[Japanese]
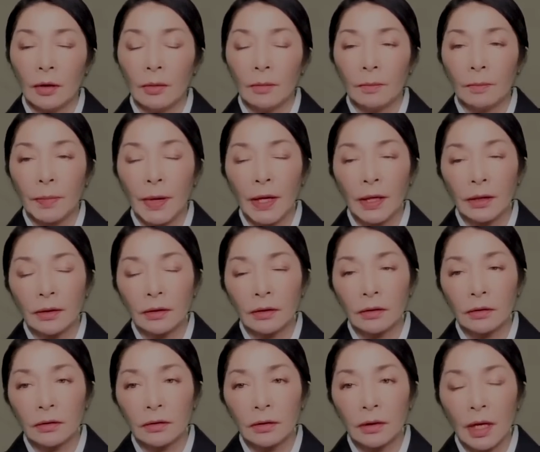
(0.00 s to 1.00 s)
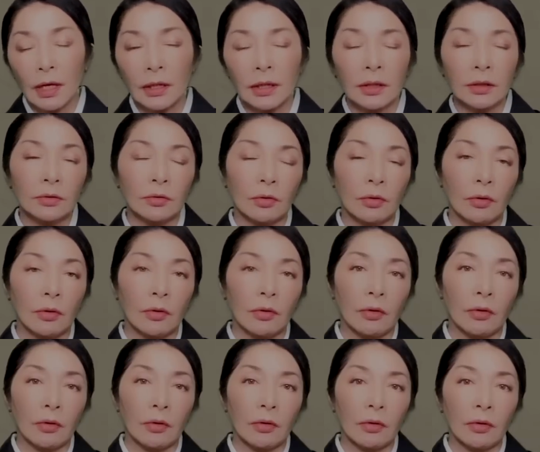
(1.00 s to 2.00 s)
ぺったり
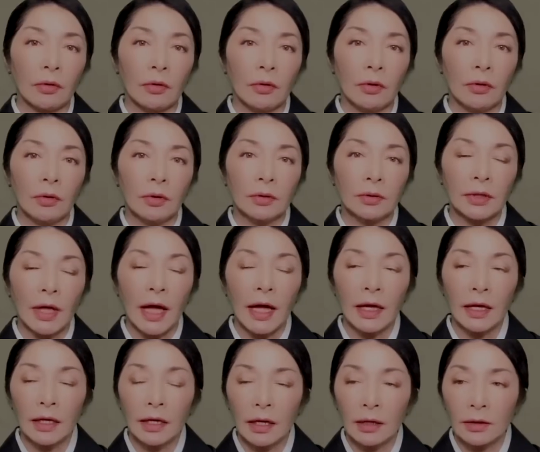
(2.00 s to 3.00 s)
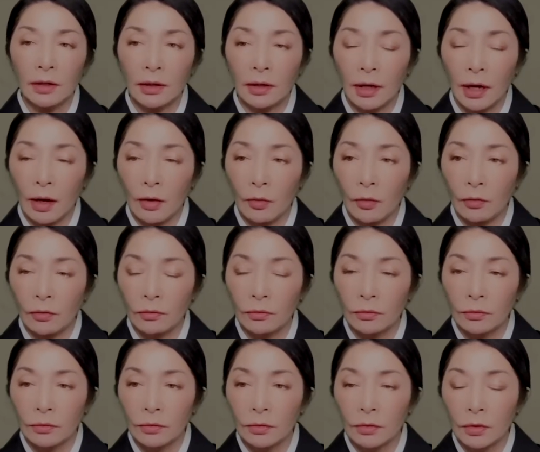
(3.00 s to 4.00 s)
と平らな顔
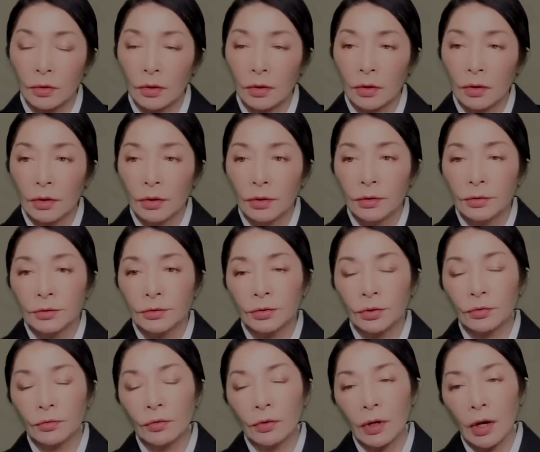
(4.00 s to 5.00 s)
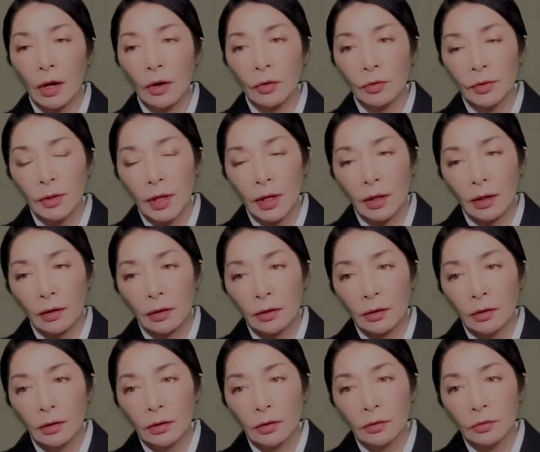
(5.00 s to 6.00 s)
その顔ね
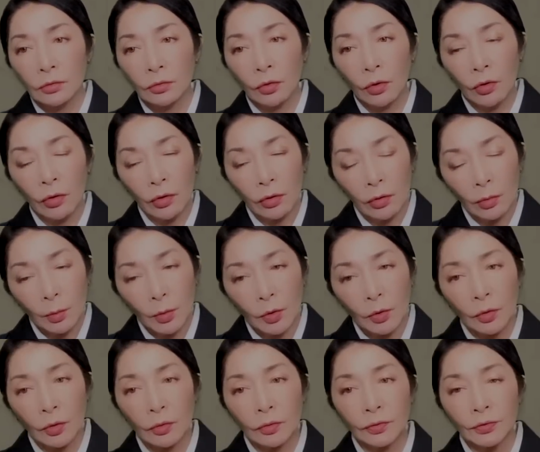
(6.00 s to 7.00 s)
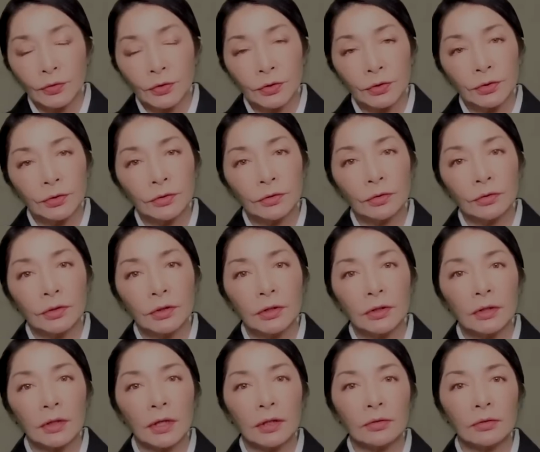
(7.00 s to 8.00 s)
どうも普通の人
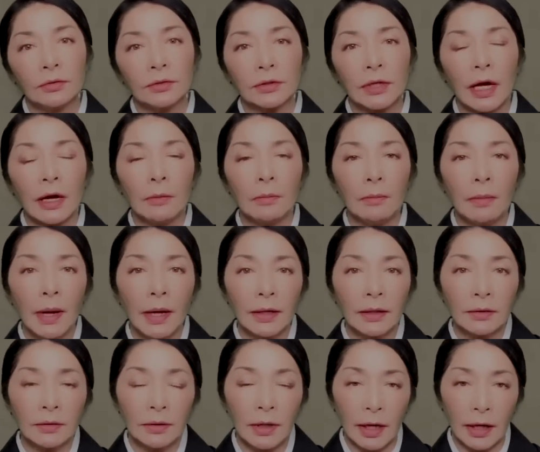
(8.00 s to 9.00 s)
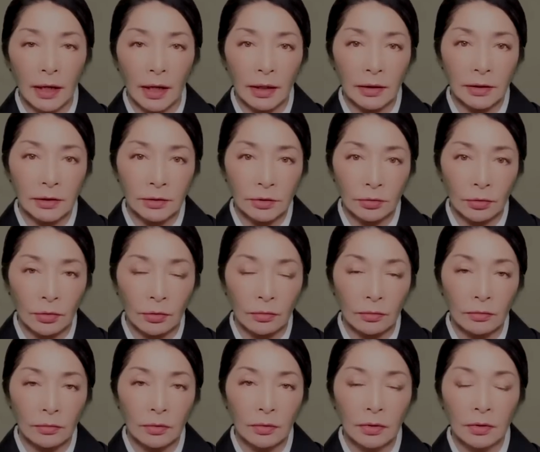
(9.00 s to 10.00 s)
間の3倍ぐらいありそ
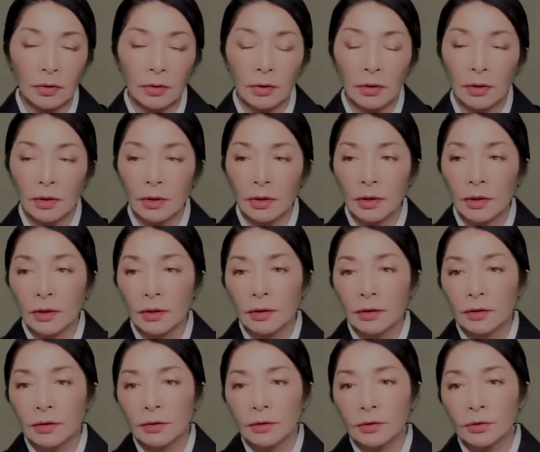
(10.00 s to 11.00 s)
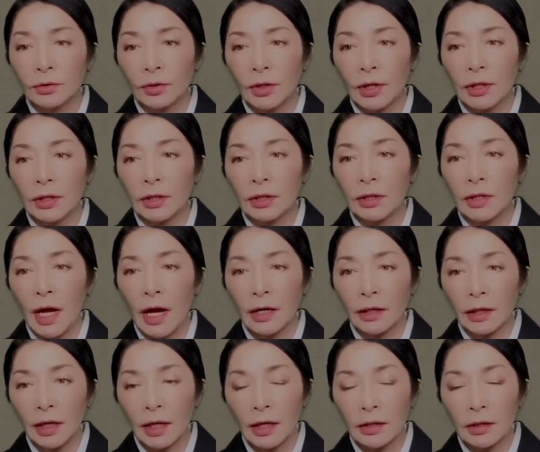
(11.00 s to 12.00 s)
うそれにや
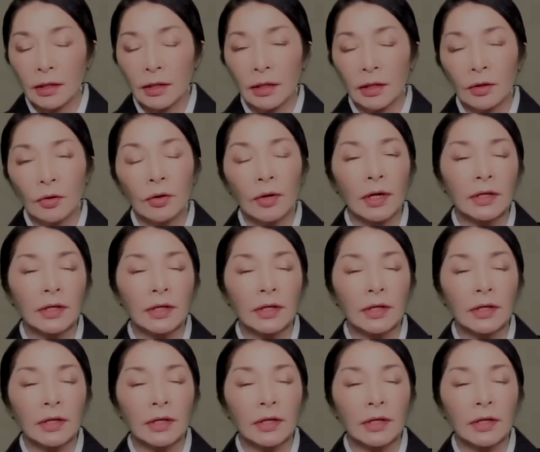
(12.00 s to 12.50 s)
けに色が